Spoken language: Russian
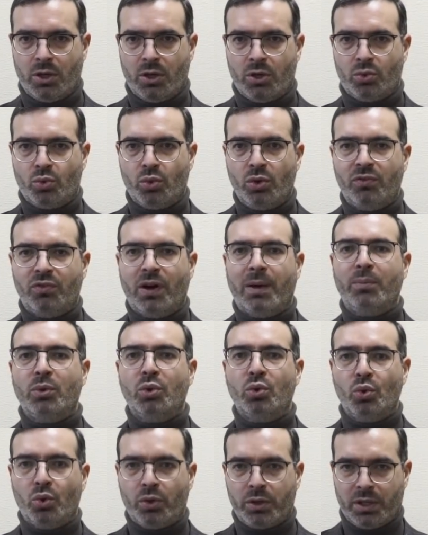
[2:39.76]
но и во
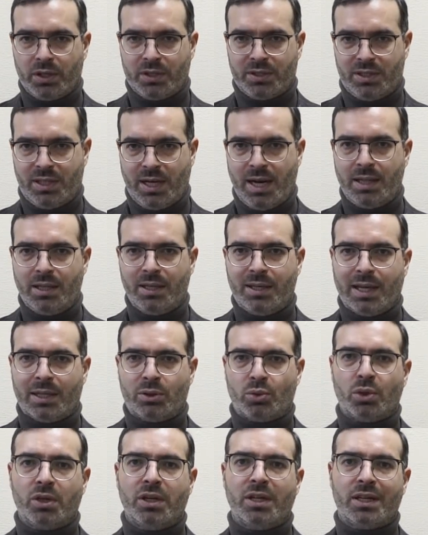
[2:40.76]
многих странах,
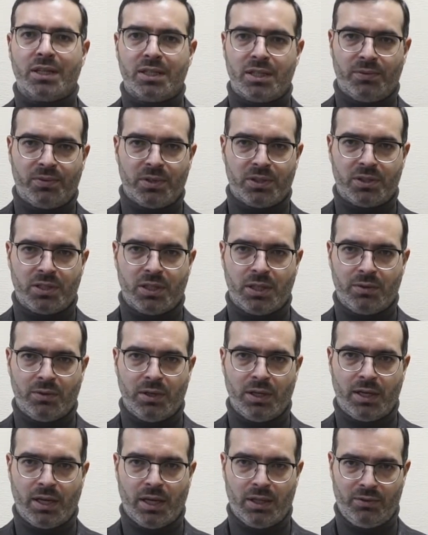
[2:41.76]
которые
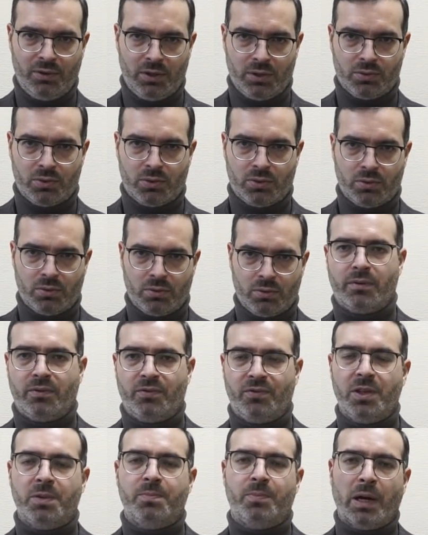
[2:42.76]
ратифицировали конвенцию.
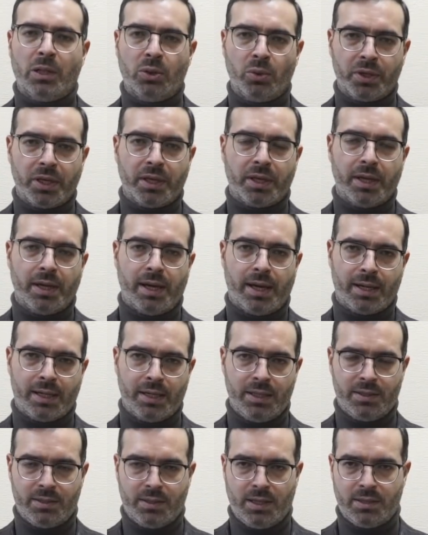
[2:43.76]
Ведь по логике
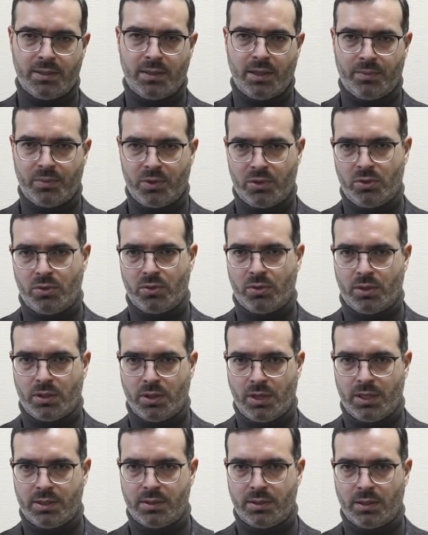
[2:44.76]
Организации Объединенных
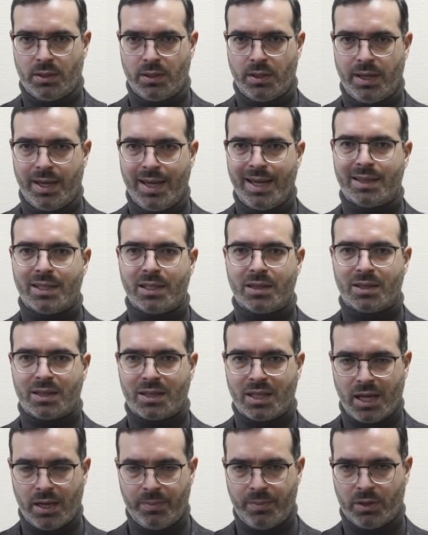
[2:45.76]
Наций этот
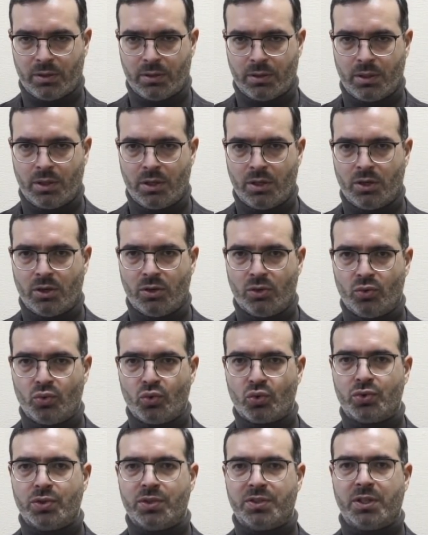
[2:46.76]
термин
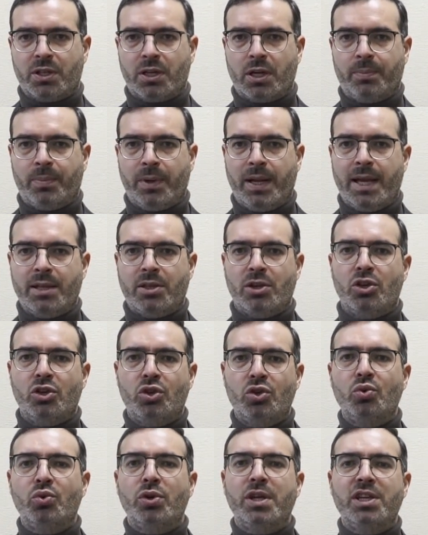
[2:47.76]
нужно закреплять
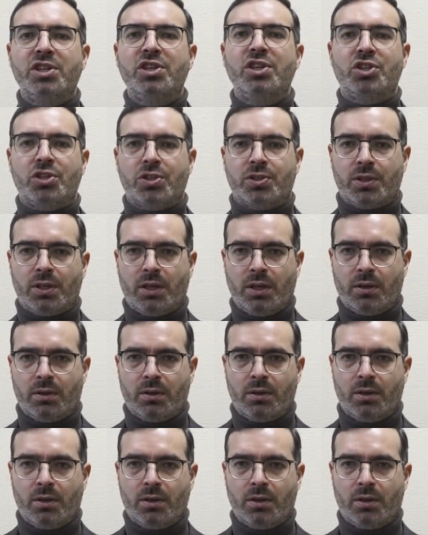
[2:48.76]
юридически,